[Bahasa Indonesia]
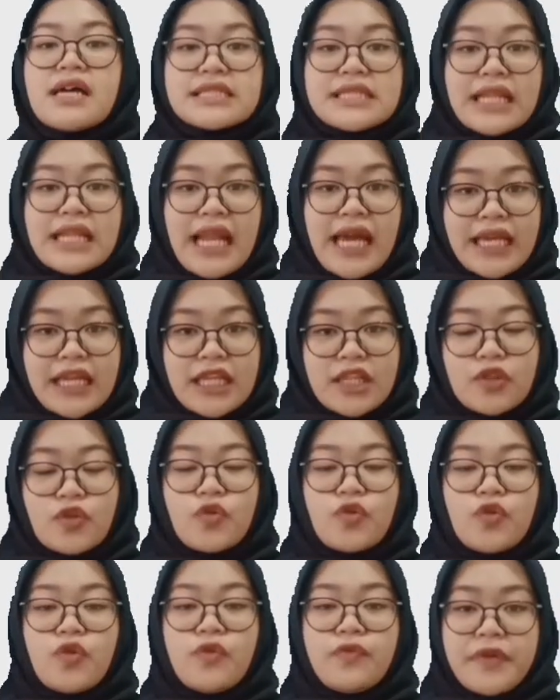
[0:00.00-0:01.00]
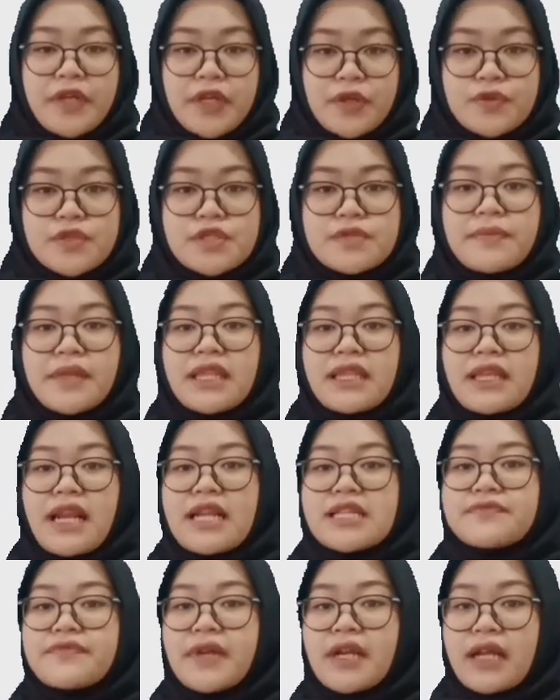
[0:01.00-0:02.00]
Setelah itu, virus
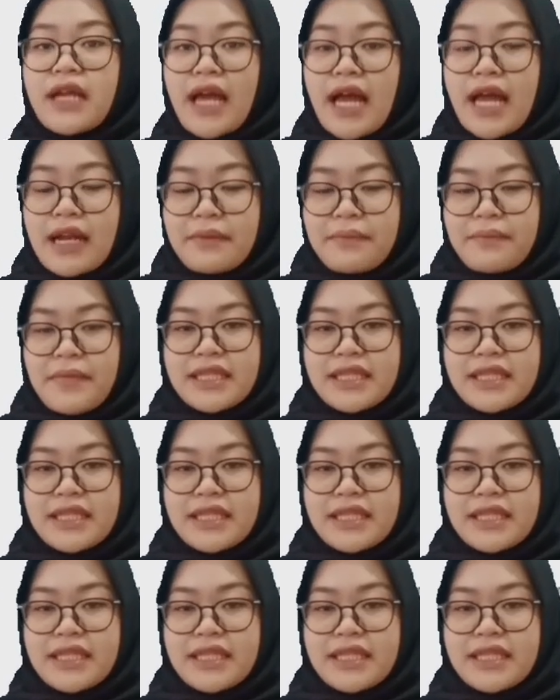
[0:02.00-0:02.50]
mentransferkan